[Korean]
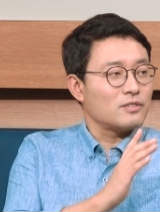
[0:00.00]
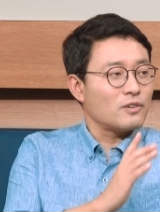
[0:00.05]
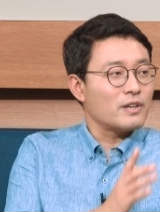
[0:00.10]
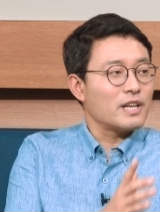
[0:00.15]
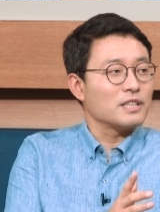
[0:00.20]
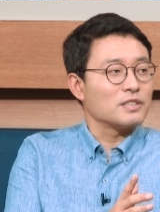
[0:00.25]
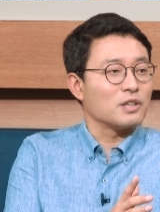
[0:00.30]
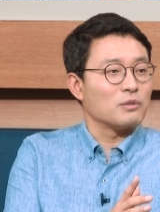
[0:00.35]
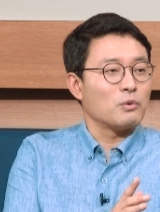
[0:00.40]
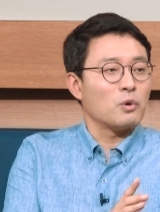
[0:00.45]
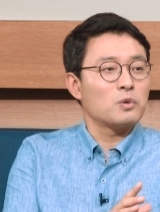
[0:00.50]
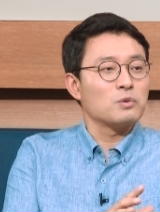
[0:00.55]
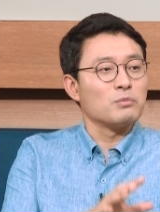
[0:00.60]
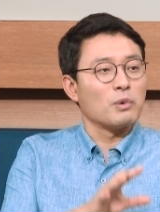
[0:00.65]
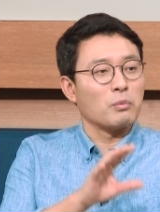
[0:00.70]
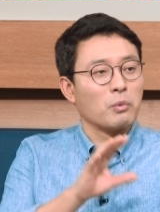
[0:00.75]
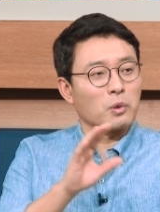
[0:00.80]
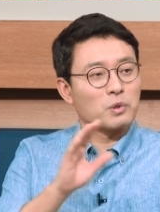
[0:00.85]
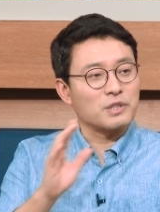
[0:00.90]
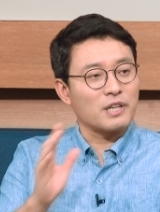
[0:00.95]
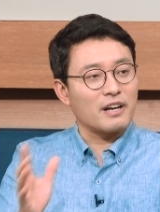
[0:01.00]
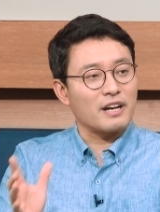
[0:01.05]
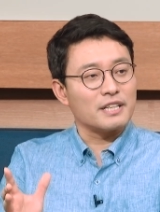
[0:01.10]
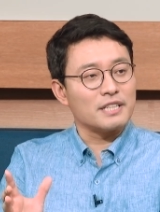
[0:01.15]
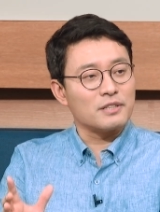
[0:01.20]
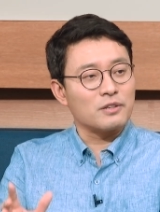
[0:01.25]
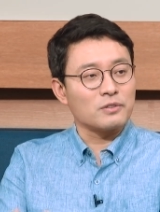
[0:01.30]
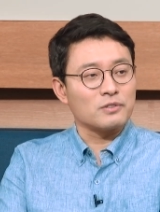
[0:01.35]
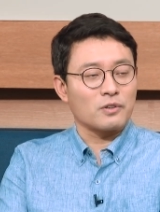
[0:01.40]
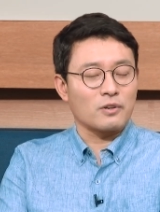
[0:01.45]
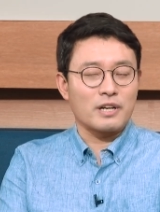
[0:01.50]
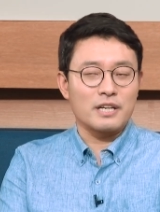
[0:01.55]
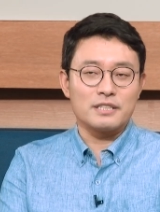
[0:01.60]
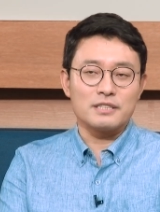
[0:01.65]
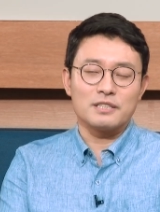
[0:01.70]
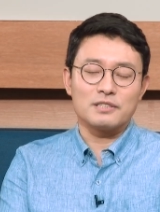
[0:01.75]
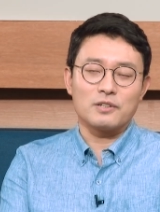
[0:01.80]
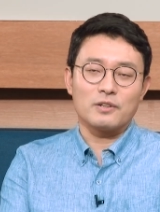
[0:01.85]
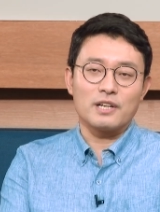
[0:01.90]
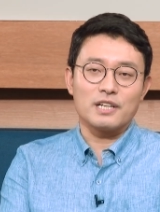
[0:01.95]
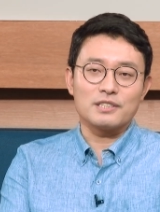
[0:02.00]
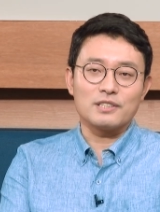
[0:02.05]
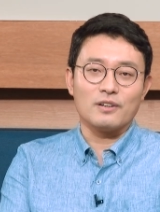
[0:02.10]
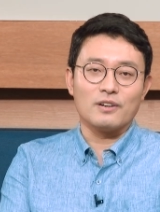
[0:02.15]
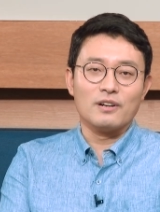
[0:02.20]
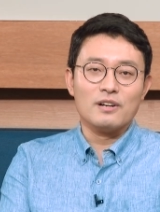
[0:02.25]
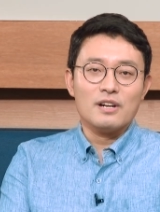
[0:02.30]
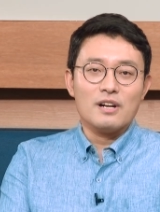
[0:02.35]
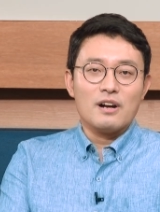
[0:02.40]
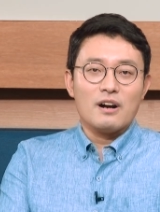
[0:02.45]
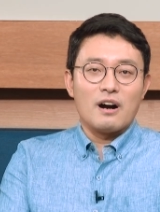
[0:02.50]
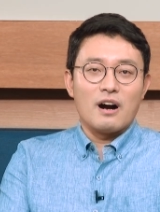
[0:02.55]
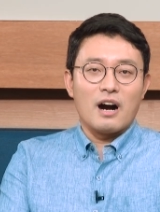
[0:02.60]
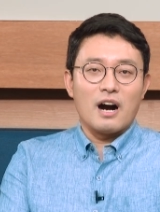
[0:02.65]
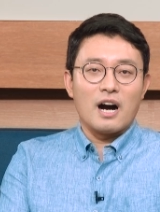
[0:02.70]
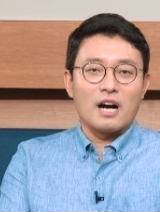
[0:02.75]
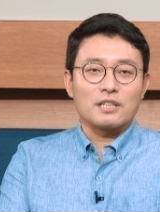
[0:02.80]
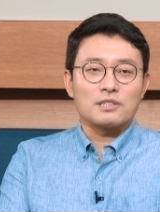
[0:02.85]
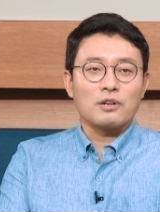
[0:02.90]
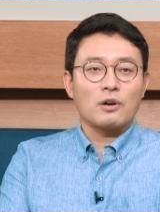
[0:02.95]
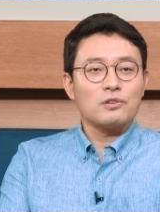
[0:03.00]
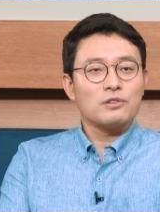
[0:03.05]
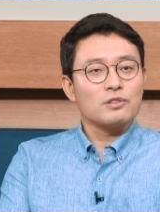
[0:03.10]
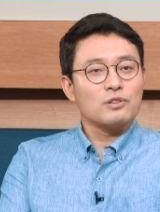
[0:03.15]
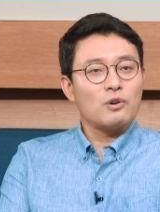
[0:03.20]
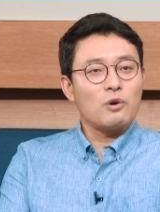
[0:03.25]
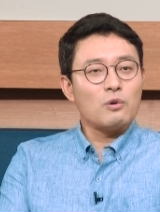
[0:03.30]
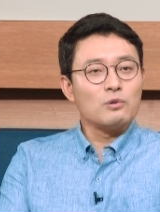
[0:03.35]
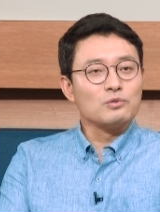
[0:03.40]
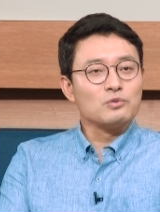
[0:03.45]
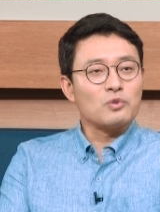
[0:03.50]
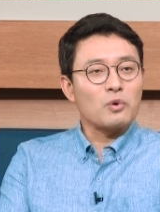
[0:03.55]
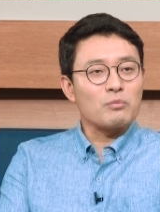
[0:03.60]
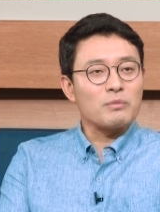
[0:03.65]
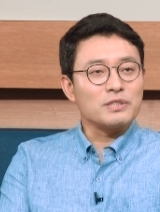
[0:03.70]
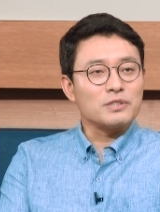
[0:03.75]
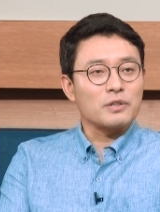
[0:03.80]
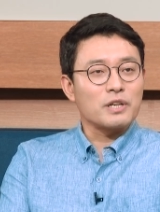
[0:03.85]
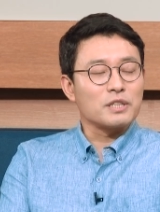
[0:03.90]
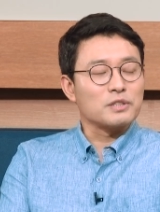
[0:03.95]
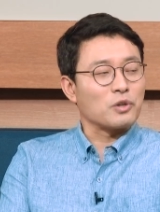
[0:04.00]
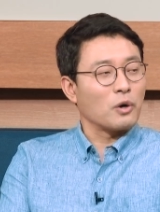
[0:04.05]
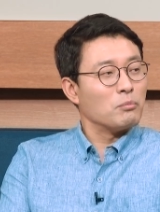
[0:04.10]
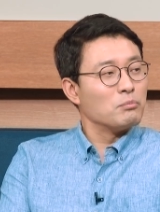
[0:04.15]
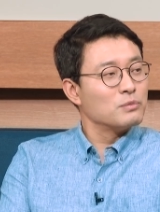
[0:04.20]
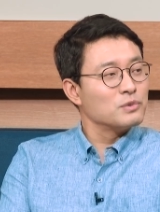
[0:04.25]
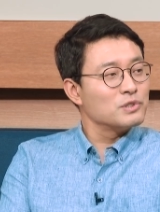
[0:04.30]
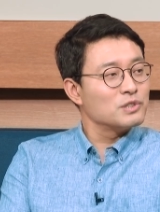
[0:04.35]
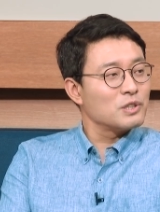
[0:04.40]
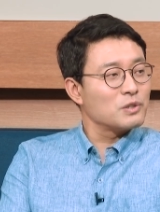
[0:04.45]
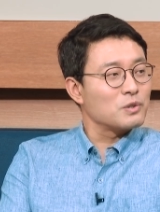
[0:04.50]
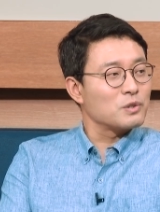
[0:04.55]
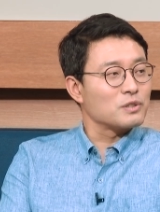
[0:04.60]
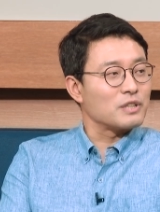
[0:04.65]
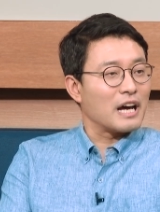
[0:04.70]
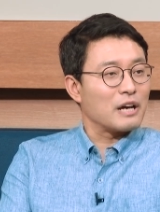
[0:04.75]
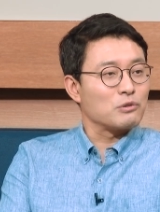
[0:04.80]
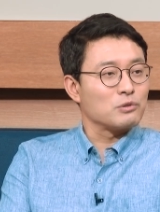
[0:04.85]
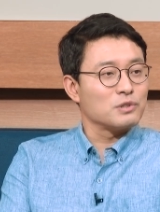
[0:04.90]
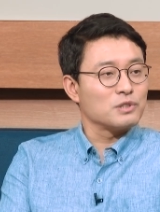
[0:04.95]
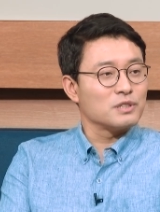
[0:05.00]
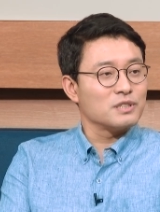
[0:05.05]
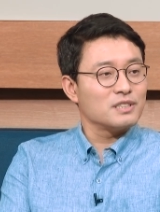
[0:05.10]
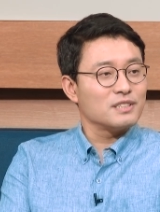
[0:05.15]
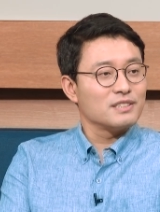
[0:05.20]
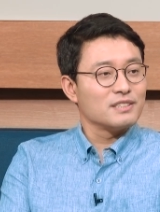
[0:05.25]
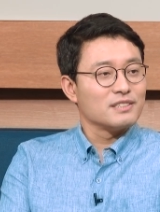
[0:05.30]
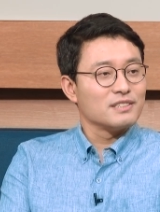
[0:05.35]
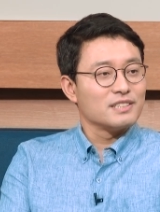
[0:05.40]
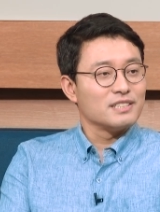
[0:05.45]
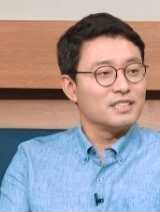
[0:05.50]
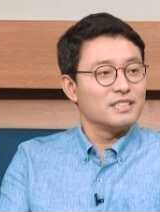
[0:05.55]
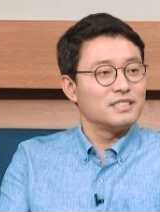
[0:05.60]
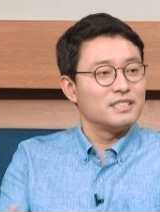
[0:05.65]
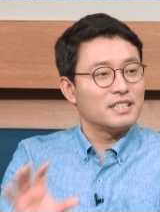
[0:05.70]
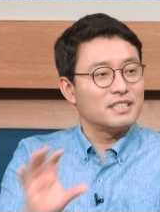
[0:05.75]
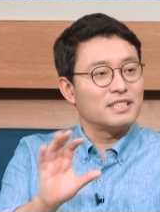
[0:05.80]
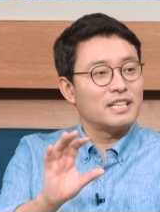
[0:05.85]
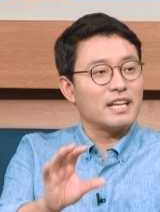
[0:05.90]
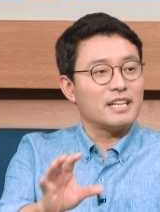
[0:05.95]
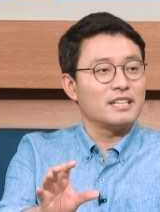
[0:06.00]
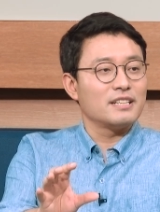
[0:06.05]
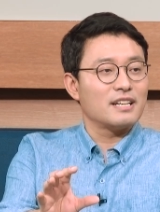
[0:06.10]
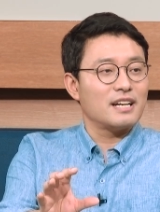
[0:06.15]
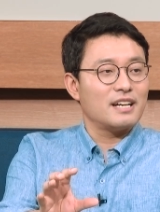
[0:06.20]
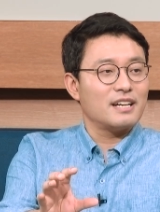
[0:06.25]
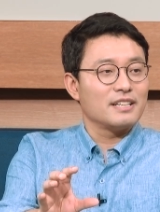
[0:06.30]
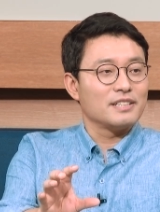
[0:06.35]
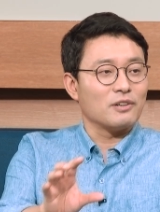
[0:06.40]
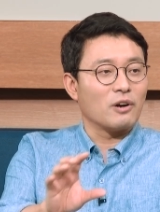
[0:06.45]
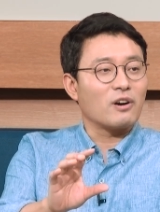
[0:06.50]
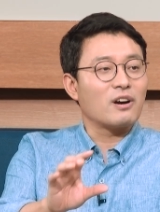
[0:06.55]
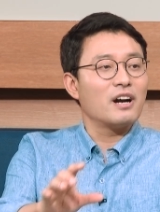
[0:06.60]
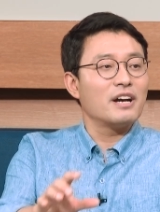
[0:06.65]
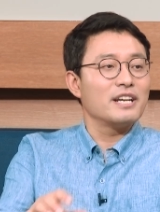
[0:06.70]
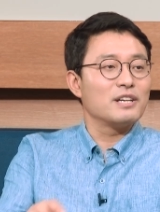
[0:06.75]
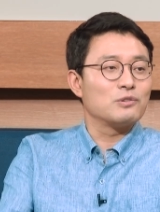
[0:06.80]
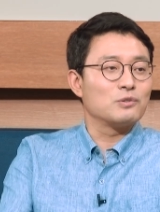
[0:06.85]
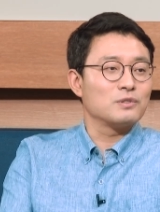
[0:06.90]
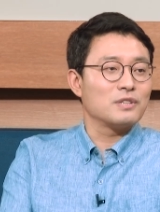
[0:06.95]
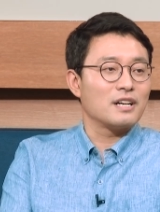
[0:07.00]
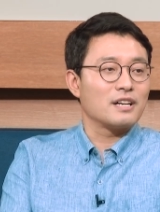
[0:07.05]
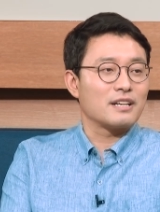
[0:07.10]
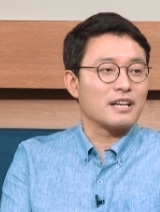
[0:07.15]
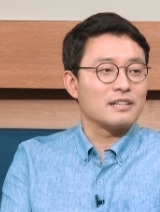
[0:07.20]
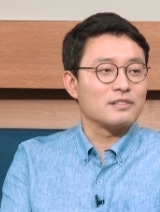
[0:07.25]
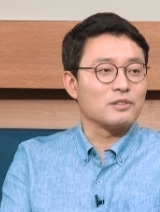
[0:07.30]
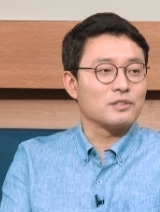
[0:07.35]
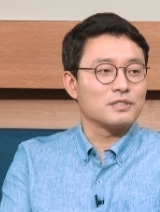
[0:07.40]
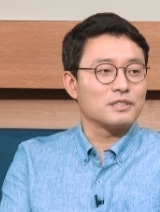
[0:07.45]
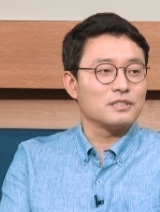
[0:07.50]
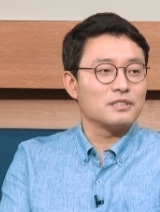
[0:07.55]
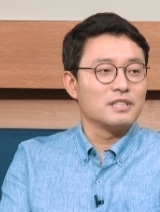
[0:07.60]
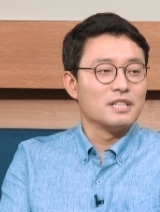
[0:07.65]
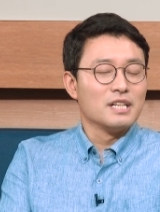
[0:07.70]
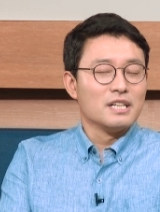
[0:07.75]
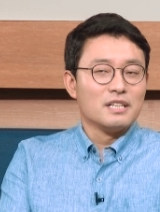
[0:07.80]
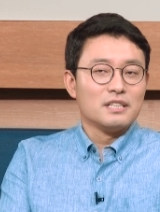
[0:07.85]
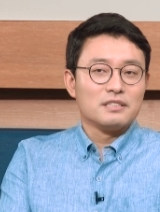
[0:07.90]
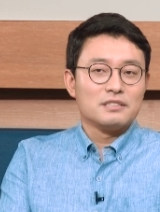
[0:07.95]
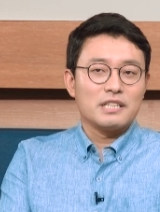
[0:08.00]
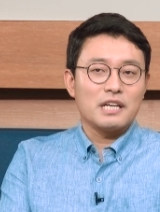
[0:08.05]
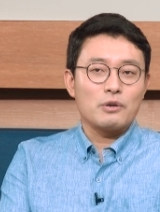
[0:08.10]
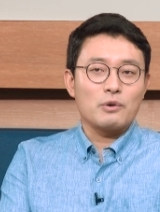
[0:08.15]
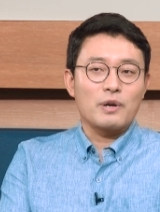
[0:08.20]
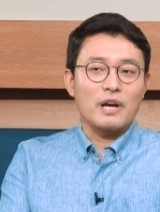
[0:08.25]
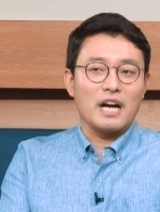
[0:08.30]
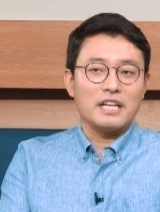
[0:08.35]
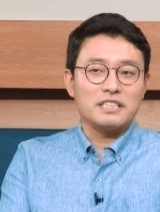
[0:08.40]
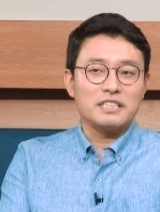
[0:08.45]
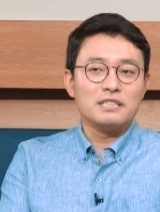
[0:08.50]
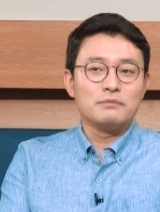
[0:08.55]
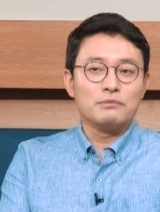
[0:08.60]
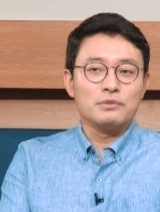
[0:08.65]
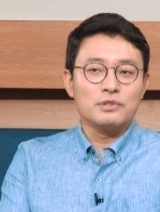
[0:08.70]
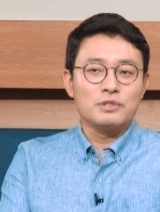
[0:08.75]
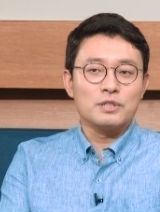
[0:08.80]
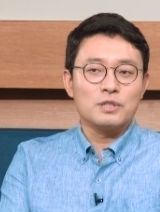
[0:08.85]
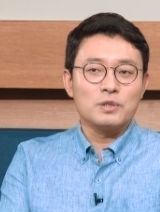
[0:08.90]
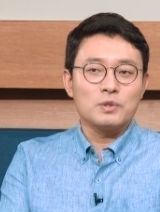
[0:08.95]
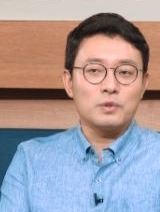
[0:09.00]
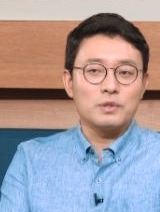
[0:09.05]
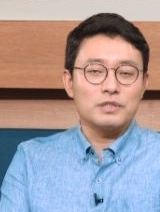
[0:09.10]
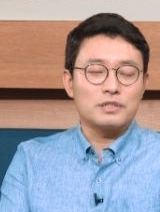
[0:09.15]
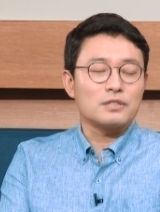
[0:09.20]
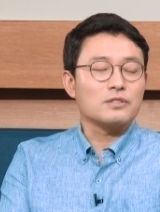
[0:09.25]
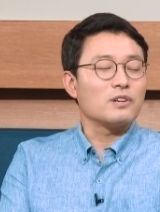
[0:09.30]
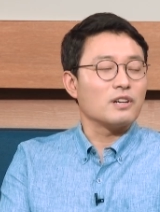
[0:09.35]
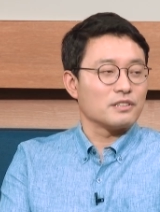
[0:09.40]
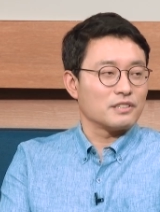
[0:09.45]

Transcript: 떠나서 혹은 뭐 보좌관 이런 역할들을 떠나서 아 선거 운동만 저렇게 전문적으로 다루는 음. 이 직책이나 역할이 있구나라는 네. 것을 새롭게 아시는 분들도 있을 것